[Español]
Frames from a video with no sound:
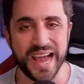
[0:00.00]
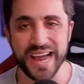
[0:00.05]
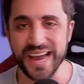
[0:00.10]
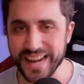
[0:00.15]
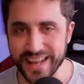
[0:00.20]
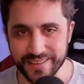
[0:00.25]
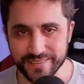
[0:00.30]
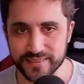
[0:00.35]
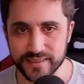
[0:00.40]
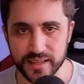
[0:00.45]

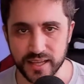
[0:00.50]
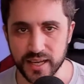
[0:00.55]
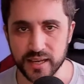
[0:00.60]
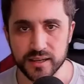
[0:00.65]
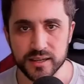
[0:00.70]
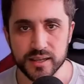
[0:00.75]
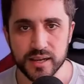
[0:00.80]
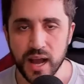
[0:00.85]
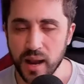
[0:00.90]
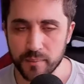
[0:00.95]

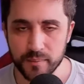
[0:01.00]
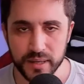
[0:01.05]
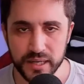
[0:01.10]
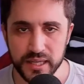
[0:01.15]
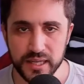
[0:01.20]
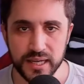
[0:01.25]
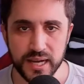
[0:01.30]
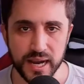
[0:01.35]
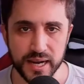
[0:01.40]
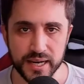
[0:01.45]
grande
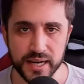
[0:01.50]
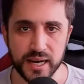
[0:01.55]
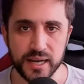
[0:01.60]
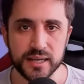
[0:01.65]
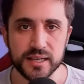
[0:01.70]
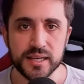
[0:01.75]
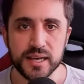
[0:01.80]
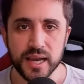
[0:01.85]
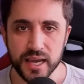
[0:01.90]
americana